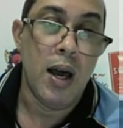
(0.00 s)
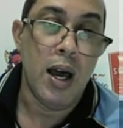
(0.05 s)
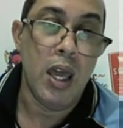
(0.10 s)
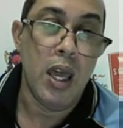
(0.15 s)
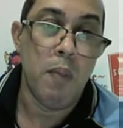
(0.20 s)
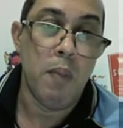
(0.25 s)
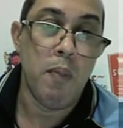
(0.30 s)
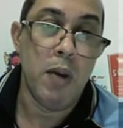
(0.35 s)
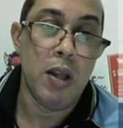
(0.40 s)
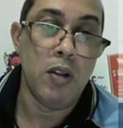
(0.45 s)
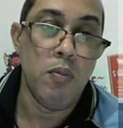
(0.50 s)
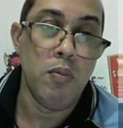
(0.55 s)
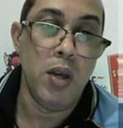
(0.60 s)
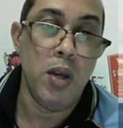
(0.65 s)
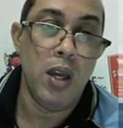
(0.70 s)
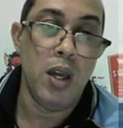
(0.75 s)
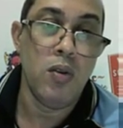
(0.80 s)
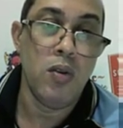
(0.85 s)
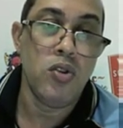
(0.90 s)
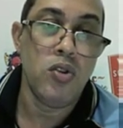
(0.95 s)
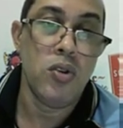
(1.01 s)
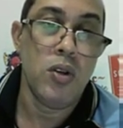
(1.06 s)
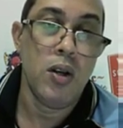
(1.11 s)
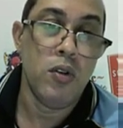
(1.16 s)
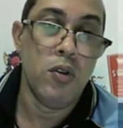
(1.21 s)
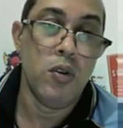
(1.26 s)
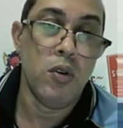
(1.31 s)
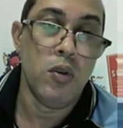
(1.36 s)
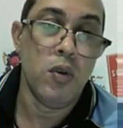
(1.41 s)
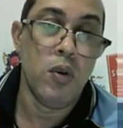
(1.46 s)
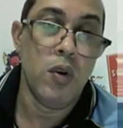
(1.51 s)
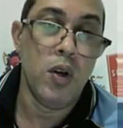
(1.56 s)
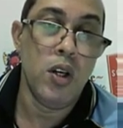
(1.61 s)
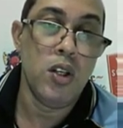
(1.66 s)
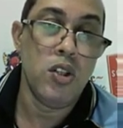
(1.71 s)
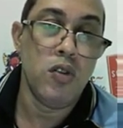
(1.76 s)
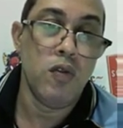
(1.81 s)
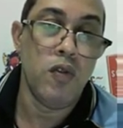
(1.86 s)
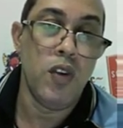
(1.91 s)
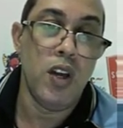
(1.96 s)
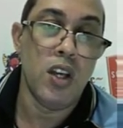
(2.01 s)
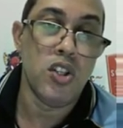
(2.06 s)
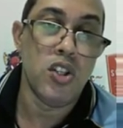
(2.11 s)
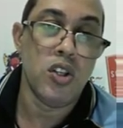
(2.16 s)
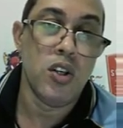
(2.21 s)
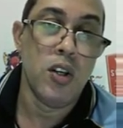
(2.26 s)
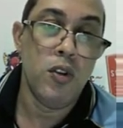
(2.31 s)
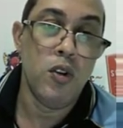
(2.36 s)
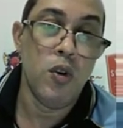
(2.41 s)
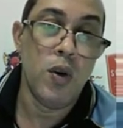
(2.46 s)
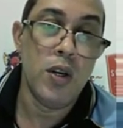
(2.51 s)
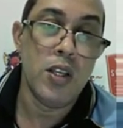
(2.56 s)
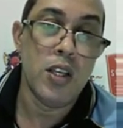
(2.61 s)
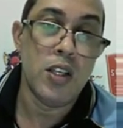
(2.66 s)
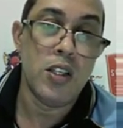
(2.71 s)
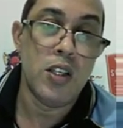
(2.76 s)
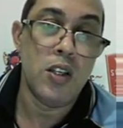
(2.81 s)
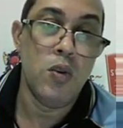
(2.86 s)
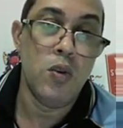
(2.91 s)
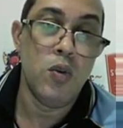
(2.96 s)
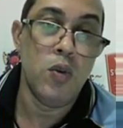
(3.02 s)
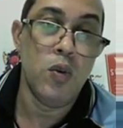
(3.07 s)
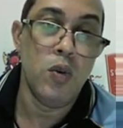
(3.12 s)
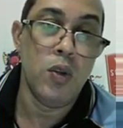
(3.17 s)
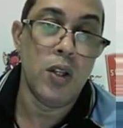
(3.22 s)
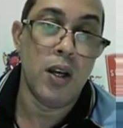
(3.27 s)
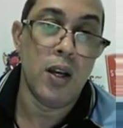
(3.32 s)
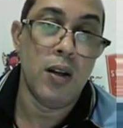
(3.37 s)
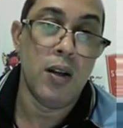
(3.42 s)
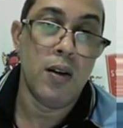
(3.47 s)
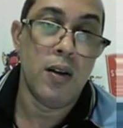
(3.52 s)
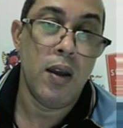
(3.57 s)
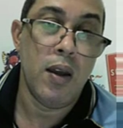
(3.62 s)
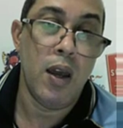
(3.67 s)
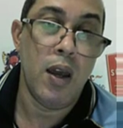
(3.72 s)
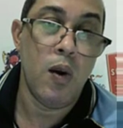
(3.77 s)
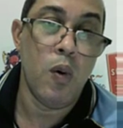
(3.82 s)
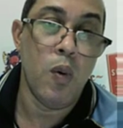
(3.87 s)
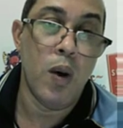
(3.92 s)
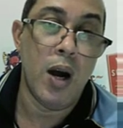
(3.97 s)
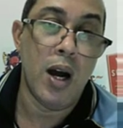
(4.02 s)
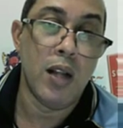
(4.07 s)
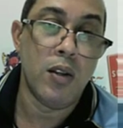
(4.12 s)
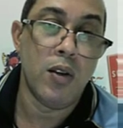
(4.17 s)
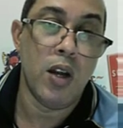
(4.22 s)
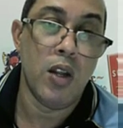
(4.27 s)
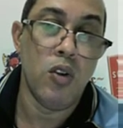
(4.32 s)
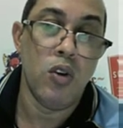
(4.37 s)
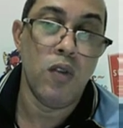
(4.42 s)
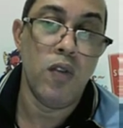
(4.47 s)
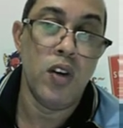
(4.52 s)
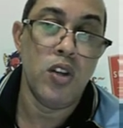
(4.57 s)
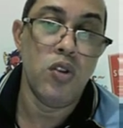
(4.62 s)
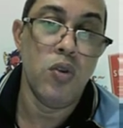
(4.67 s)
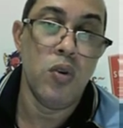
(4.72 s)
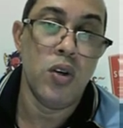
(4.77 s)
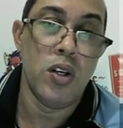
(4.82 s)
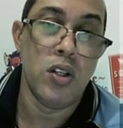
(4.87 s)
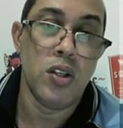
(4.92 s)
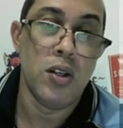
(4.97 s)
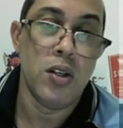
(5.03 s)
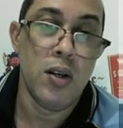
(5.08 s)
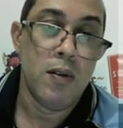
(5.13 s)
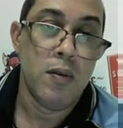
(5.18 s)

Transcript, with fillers: Aí repete o menos 2 vezes. 2 a segunda é 4, que é 2 vezes 2.